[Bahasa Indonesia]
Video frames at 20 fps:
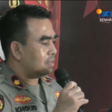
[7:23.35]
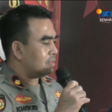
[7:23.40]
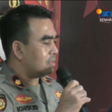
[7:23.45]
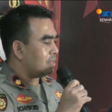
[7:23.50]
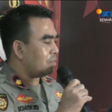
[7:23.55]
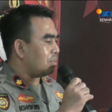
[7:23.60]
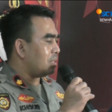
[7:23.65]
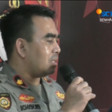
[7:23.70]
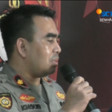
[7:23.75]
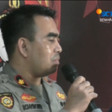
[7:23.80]

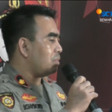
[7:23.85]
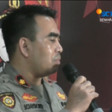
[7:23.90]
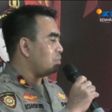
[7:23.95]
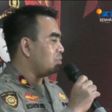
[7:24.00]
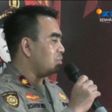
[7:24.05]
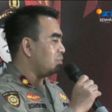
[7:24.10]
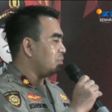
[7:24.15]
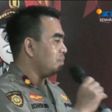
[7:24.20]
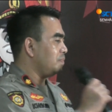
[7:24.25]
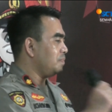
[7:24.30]
siapa
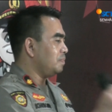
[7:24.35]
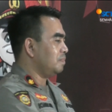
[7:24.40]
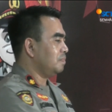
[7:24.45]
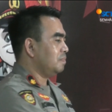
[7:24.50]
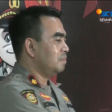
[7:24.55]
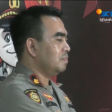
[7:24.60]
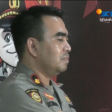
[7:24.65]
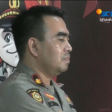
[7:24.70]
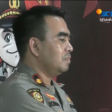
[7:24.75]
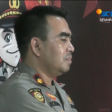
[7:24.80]
namamu?
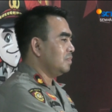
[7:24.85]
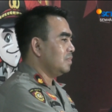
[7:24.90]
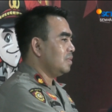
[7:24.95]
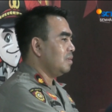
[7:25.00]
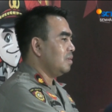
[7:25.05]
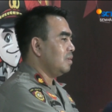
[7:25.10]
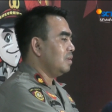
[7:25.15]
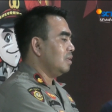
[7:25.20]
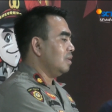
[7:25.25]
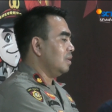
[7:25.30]
Manurahim.
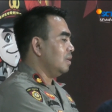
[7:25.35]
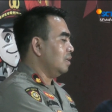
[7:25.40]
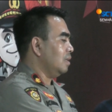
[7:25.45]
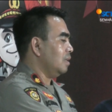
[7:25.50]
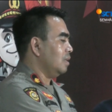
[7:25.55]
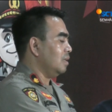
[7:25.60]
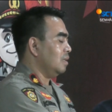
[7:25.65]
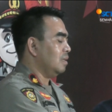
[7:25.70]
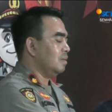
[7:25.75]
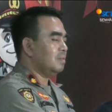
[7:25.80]

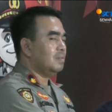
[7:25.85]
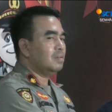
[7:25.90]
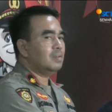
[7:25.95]
Rahim.